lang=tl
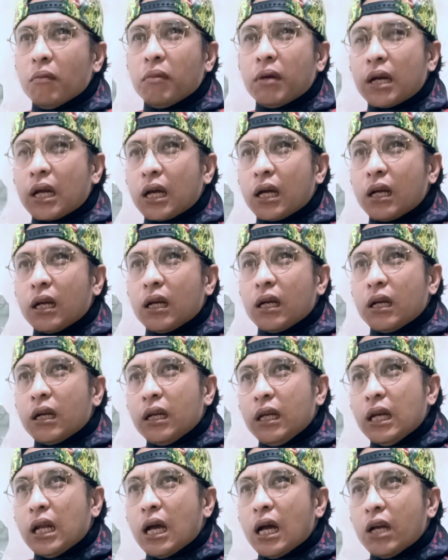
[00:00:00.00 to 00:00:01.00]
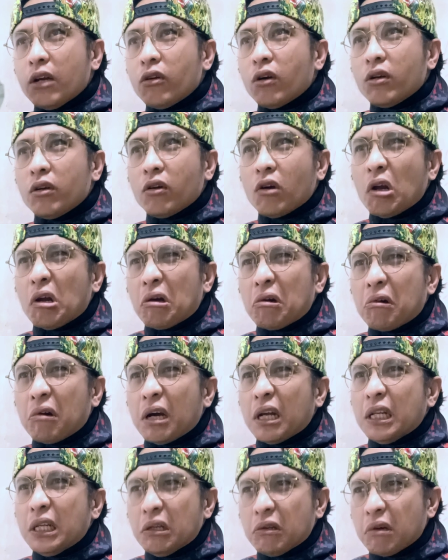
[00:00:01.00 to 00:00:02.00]
Parang inaano-ano ko na
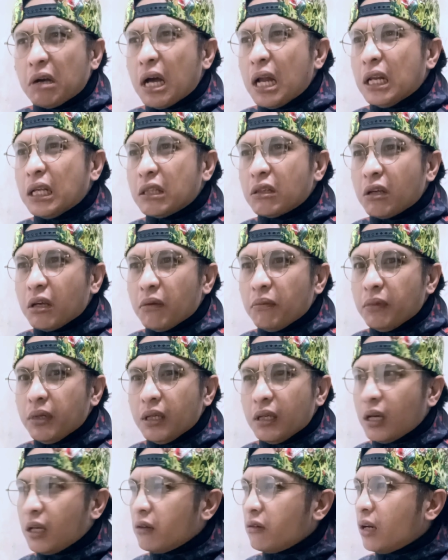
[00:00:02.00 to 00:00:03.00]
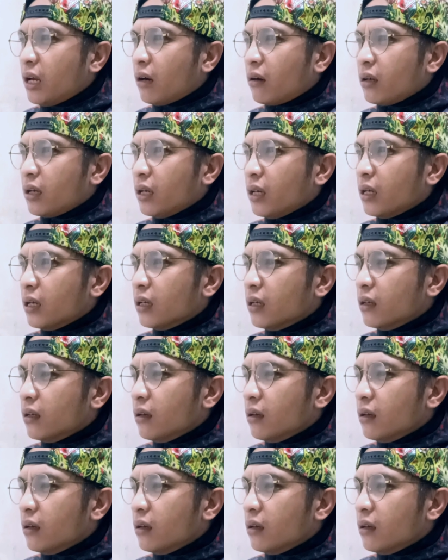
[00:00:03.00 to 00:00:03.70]
kung kanino galing to eh. May ano na ako eh.